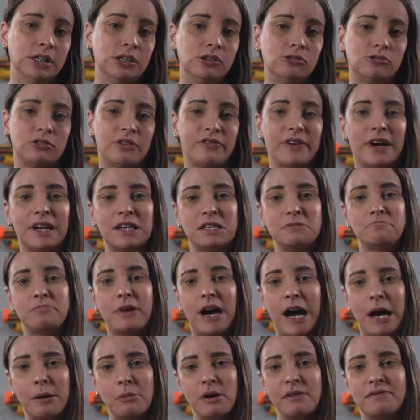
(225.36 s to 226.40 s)
Und auf
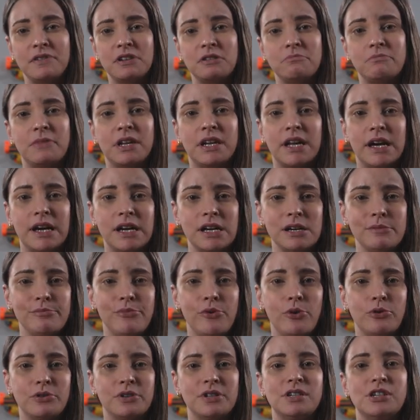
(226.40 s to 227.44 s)
Alibaba findet man
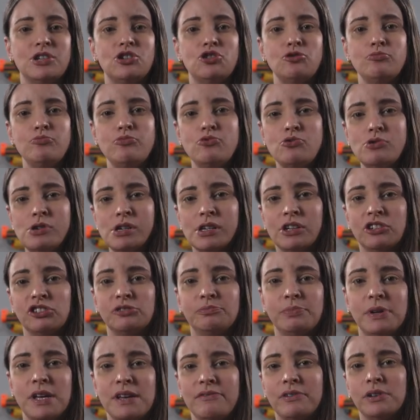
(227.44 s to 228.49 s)
Angebote, die Spulen aus
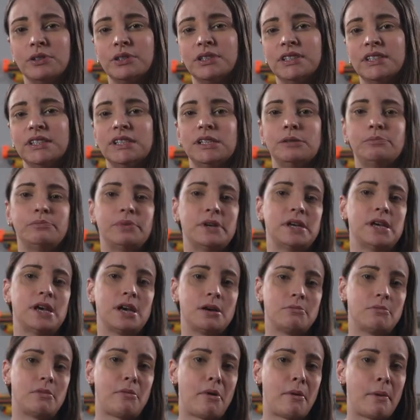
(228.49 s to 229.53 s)
PVC,
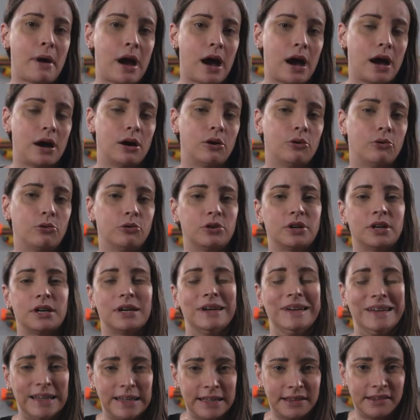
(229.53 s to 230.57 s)
PMA oder
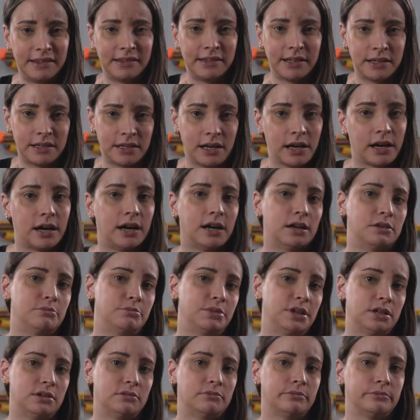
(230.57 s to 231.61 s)
etc.
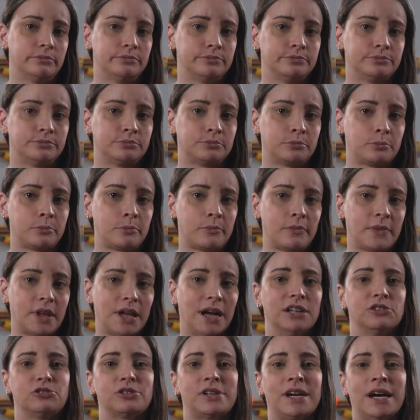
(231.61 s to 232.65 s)
anbieten.
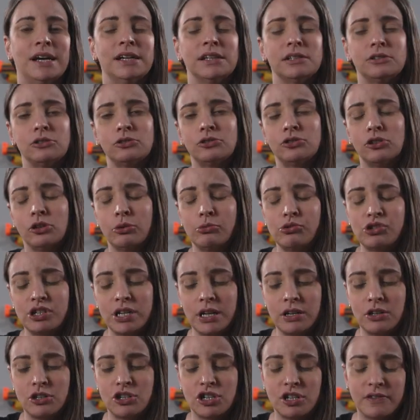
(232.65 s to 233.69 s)
Also kann es unter
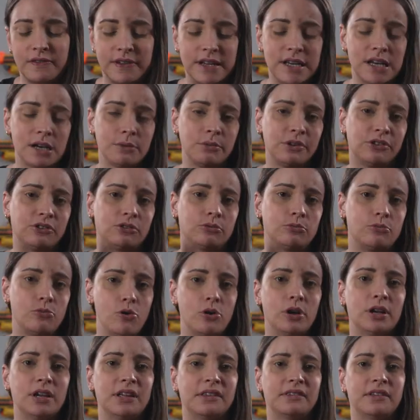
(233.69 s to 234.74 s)
Umständen schwer bis
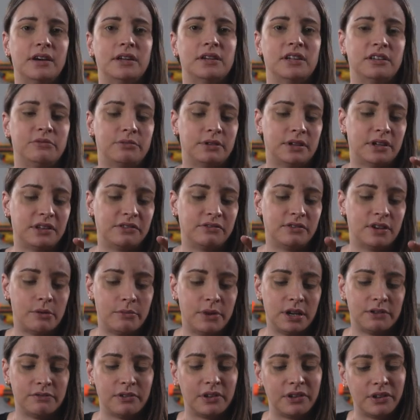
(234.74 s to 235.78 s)
unmöglich sein, dass man das
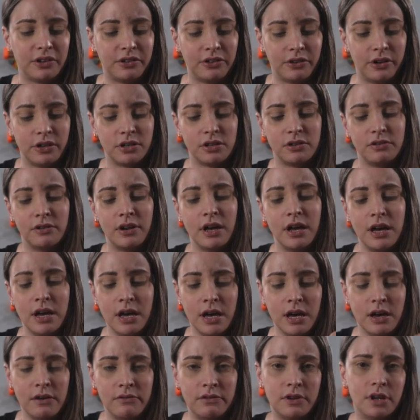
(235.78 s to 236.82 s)
Filament, was aus solchen
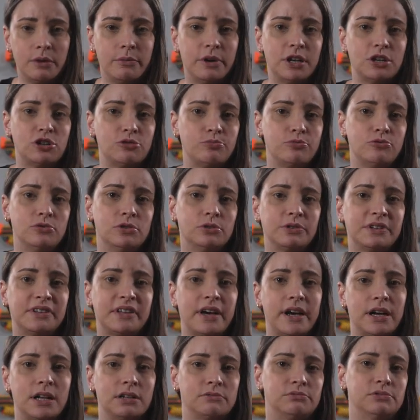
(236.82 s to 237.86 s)
Filamentspulen
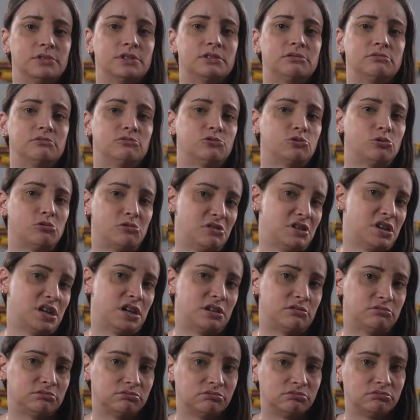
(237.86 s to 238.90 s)
recycelt wird, drucken kann.
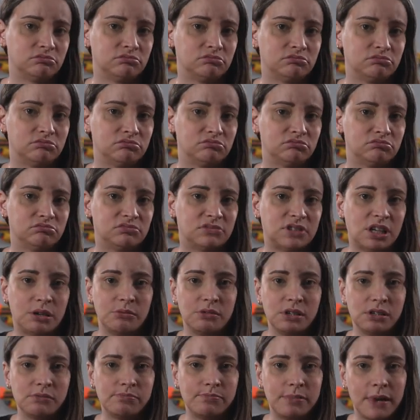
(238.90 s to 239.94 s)

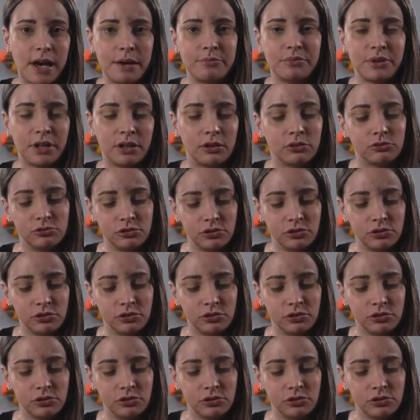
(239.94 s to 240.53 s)
Damit bleibt dann auch nur